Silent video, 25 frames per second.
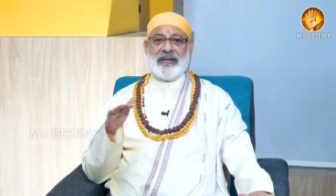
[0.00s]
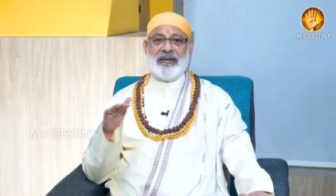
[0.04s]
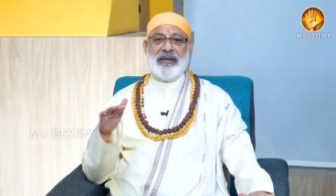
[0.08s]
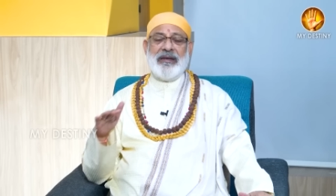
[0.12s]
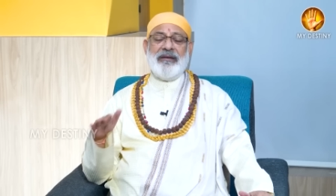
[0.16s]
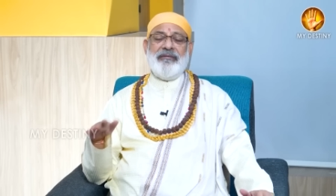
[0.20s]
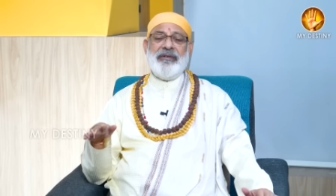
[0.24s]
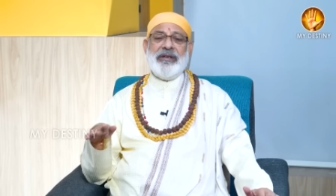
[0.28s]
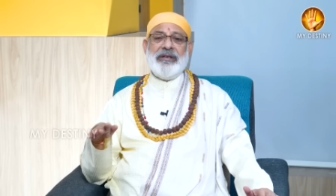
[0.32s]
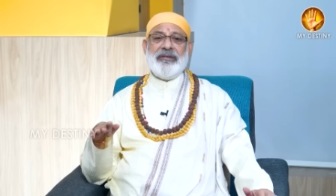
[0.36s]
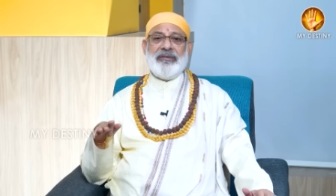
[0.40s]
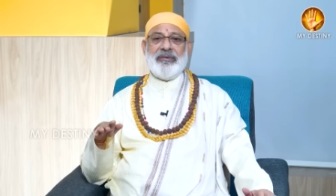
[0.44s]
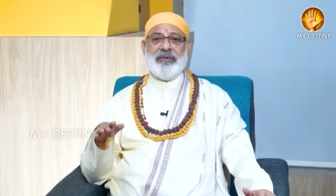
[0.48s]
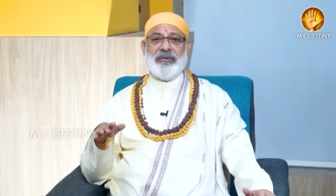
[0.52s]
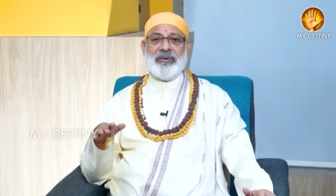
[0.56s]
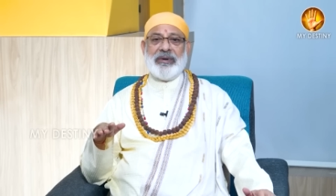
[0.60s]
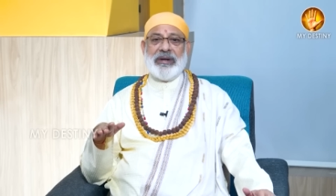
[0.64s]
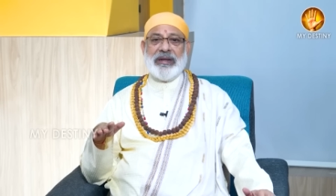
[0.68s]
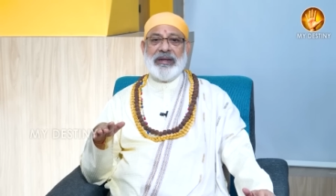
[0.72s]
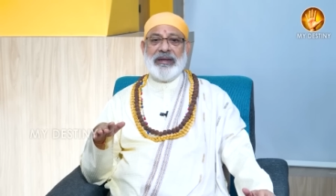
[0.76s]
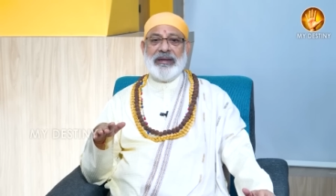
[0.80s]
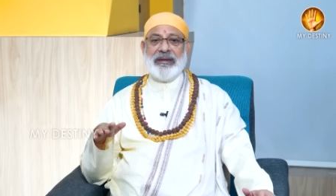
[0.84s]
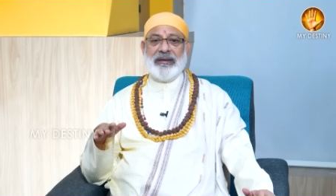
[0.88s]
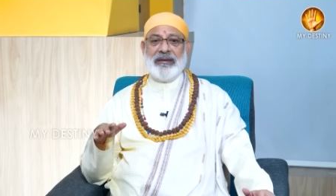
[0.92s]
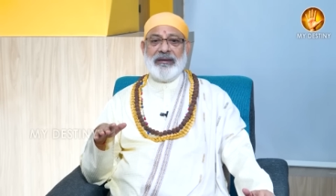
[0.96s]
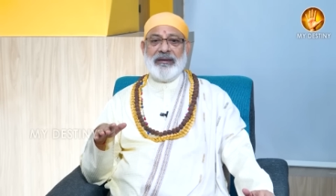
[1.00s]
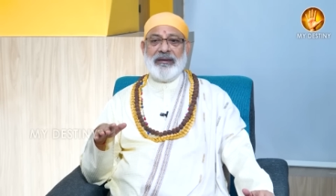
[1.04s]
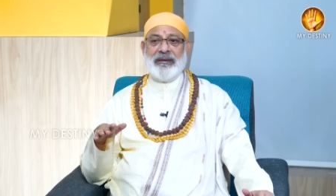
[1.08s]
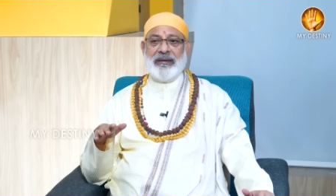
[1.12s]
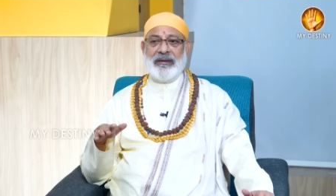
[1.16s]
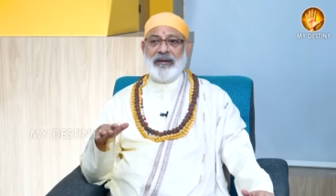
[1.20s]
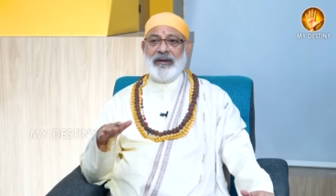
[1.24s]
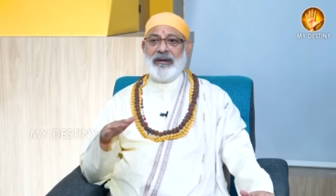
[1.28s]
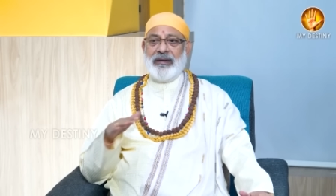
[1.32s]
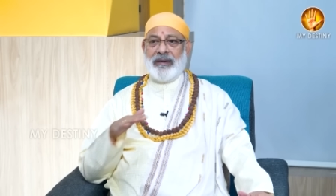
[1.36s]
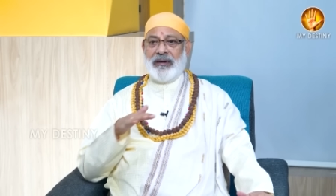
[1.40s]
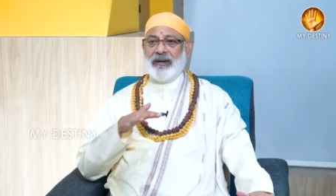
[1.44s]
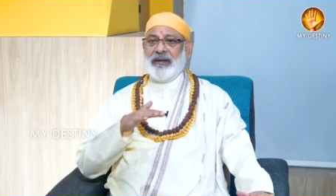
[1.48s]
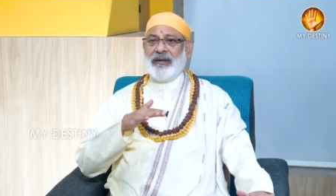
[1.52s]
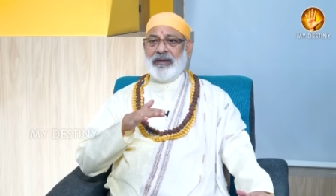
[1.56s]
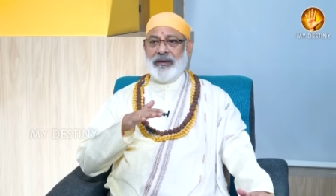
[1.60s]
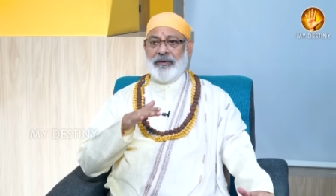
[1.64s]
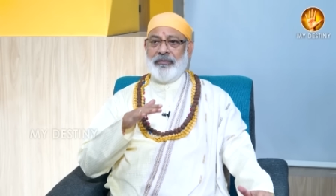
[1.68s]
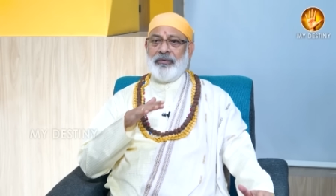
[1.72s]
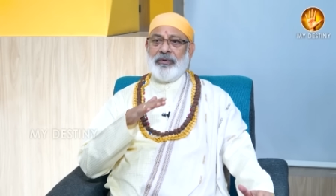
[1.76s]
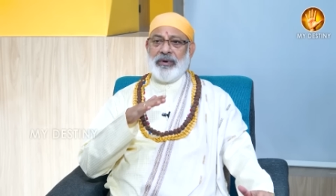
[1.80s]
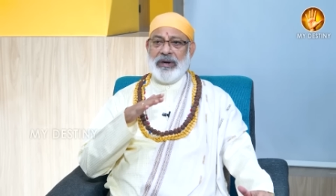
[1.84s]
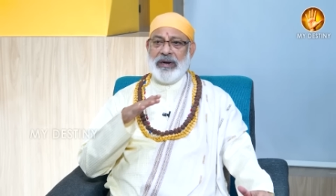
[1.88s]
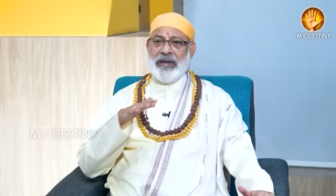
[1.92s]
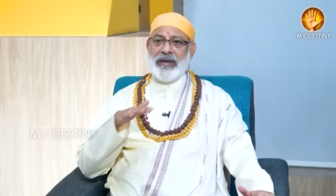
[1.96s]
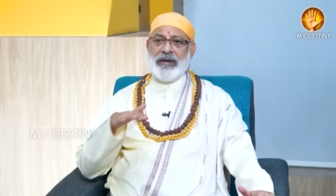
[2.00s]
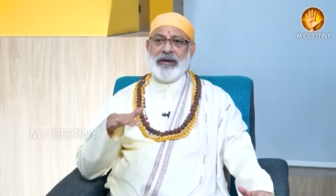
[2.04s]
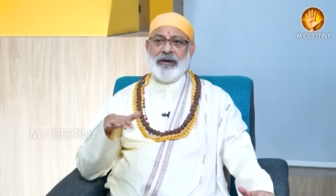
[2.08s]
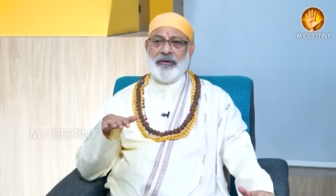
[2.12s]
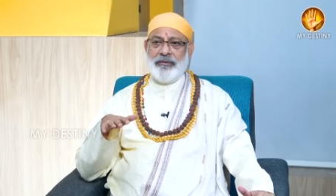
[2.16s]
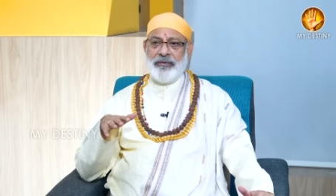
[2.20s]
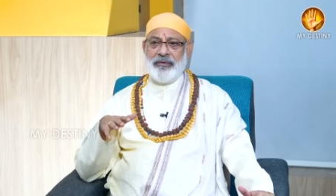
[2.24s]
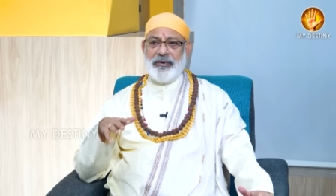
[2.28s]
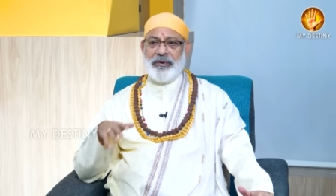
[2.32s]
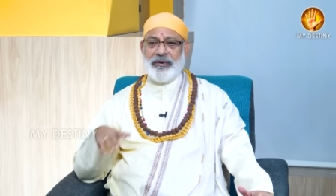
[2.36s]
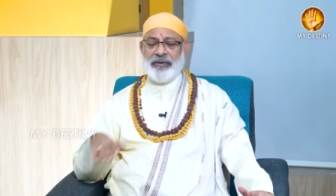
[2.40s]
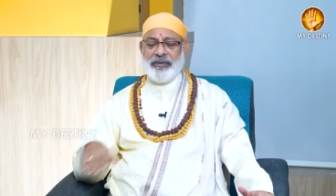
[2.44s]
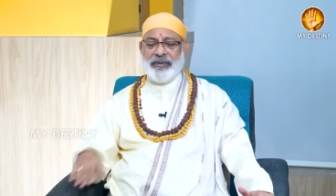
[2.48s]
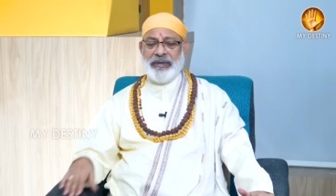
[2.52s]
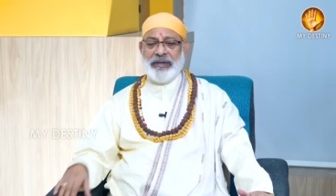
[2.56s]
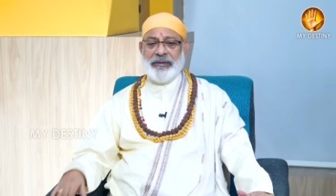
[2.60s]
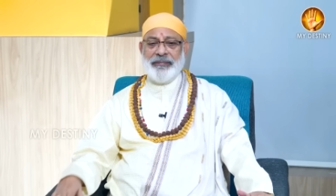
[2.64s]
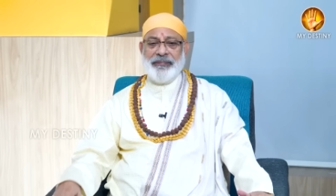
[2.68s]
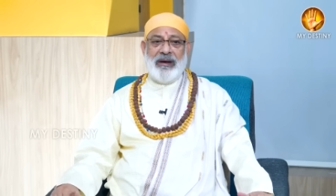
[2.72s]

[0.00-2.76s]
సేవింగ్స్ ఉంటాయి ఇట్లా ఒక లెక్క ఉంటుంది